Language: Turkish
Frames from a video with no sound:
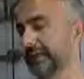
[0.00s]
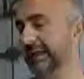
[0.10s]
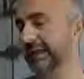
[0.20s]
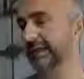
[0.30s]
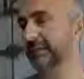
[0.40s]

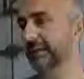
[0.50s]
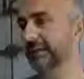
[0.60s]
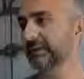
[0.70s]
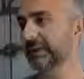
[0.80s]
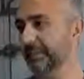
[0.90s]
diğer
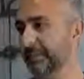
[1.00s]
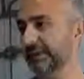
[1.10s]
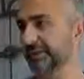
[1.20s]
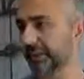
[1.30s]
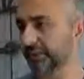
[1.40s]
hekimlerin kalp
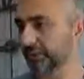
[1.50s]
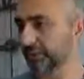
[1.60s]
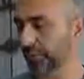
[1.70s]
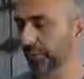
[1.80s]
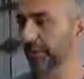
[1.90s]
masajı
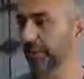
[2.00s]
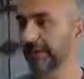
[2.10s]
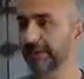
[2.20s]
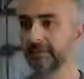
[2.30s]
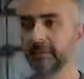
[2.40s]
yaptığını
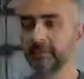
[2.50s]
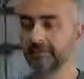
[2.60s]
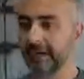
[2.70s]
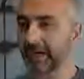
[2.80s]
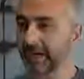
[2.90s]
görüyorlar
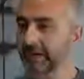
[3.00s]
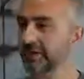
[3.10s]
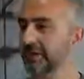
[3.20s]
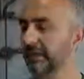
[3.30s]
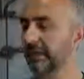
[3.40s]
ve
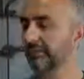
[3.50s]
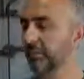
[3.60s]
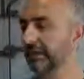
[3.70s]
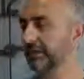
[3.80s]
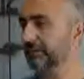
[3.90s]
acil
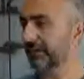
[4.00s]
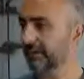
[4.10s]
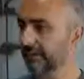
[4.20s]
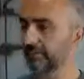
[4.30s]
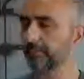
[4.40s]
ambulans
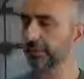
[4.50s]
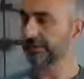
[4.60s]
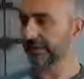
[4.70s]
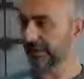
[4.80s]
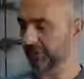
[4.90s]
ve
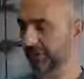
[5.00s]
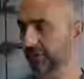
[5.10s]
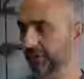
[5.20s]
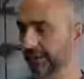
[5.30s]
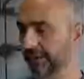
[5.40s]
motorize ekibi
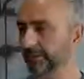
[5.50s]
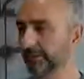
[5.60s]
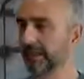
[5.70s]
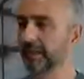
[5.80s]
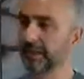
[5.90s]
çağırıyorlar.
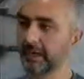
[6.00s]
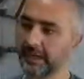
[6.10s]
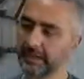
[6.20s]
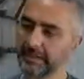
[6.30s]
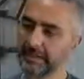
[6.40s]

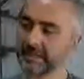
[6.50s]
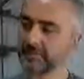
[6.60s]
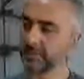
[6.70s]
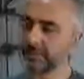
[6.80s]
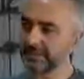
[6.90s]
Alana
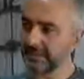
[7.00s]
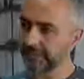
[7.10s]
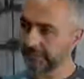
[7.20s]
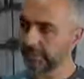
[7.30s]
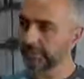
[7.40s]
ilk motorize
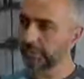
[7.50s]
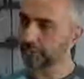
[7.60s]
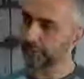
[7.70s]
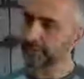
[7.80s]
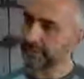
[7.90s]
ekip
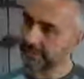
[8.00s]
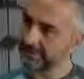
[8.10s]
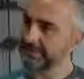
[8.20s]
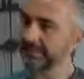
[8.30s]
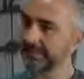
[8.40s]
ulaşıyor.
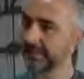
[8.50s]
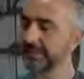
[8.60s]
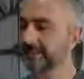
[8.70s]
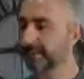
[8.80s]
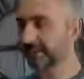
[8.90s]
Aynı zamanda
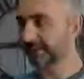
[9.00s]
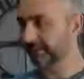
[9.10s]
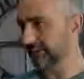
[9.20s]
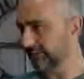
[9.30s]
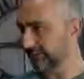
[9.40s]
eş zamanlı
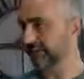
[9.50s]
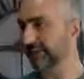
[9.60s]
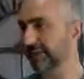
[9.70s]
e,